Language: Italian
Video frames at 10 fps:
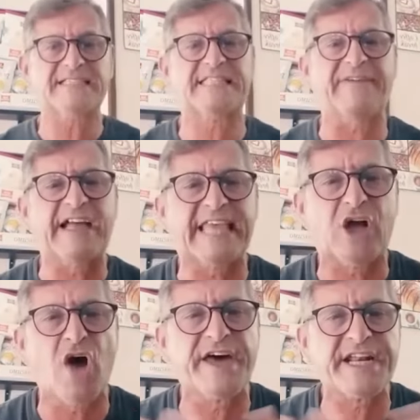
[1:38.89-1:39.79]
ma
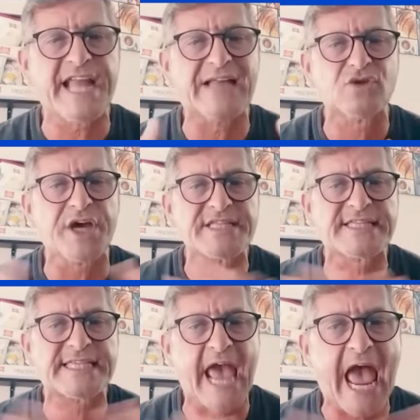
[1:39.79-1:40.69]
stavate governando
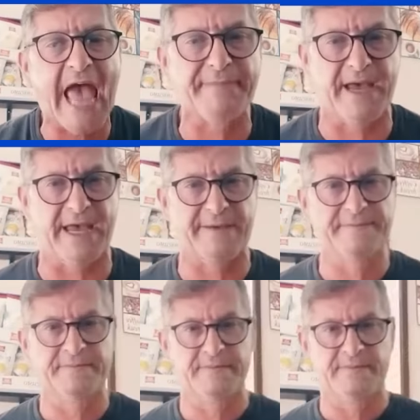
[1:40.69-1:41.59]
insieme.